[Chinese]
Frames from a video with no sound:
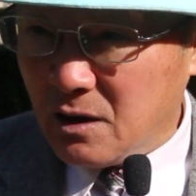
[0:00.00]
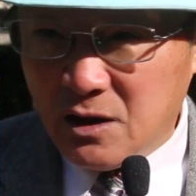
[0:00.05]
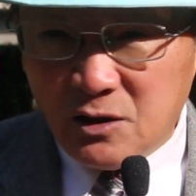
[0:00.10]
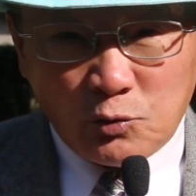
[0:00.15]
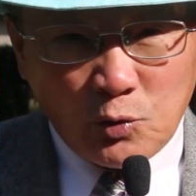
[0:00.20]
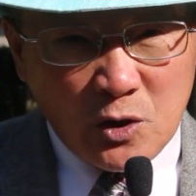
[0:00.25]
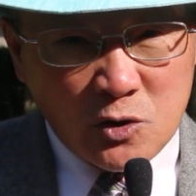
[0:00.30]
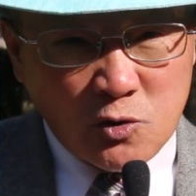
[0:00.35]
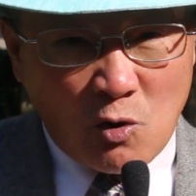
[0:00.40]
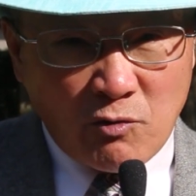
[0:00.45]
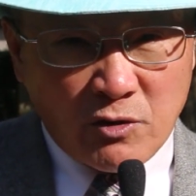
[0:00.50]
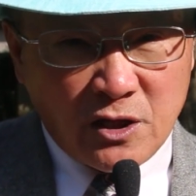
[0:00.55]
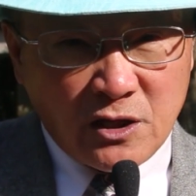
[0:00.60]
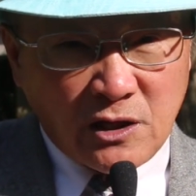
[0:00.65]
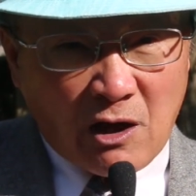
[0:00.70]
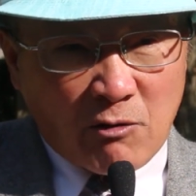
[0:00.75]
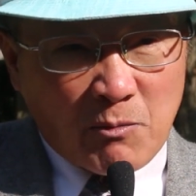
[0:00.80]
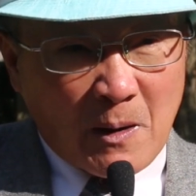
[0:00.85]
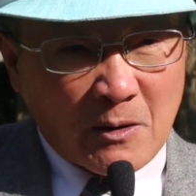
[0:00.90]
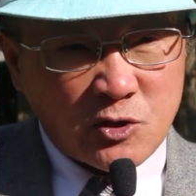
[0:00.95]
一堆中领
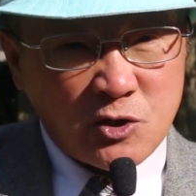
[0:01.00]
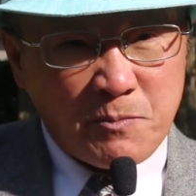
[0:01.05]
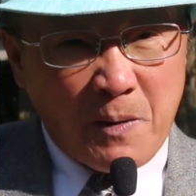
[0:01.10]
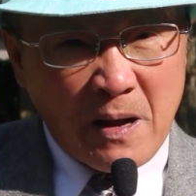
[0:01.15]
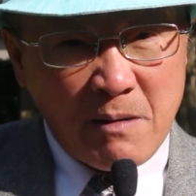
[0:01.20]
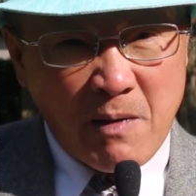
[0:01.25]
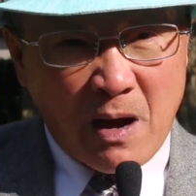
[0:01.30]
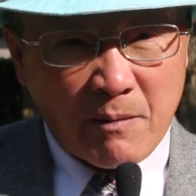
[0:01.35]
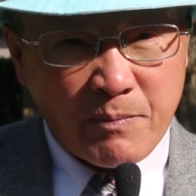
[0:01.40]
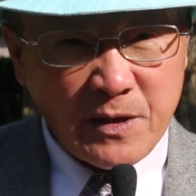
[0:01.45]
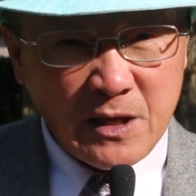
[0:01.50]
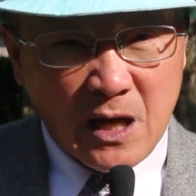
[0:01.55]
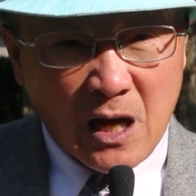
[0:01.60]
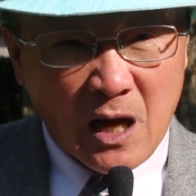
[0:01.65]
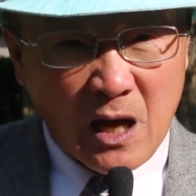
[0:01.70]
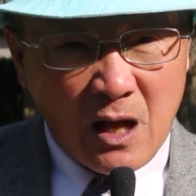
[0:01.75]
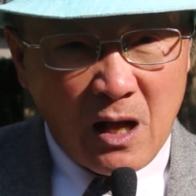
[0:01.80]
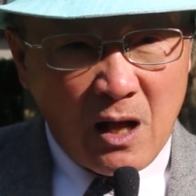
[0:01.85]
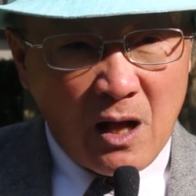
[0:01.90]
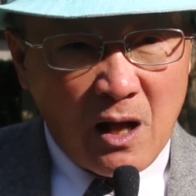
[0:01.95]
导跑去拍马屁啊，
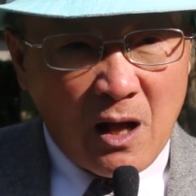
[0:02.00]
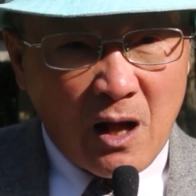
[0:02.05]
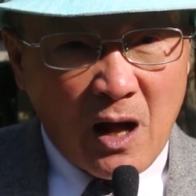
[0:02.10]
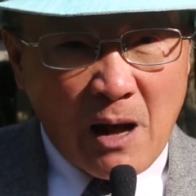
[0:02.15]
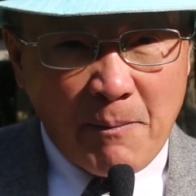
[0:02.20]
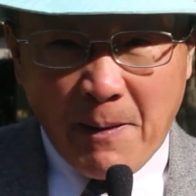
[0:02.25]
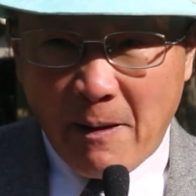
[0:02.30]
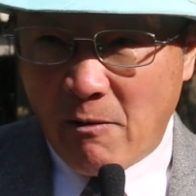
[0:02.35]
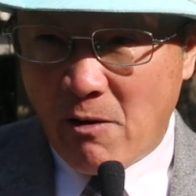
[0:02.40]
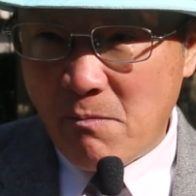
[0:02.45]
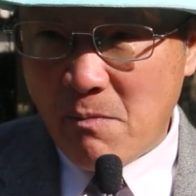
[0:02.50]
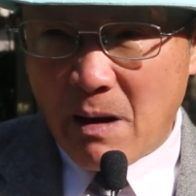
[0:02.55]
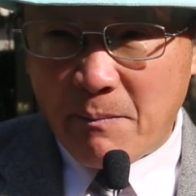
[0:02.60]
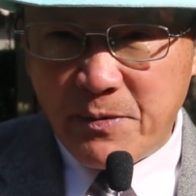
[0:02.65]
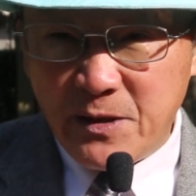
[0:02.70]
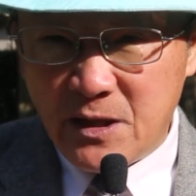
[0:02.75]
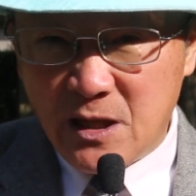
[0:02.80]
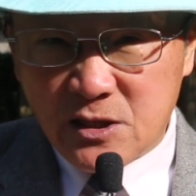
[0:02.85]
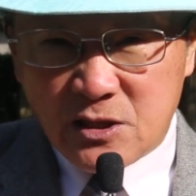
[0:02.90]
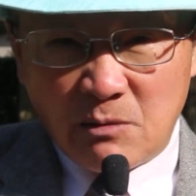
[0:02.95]
啊，拍完马
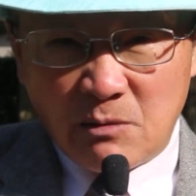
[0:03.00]
屁呢，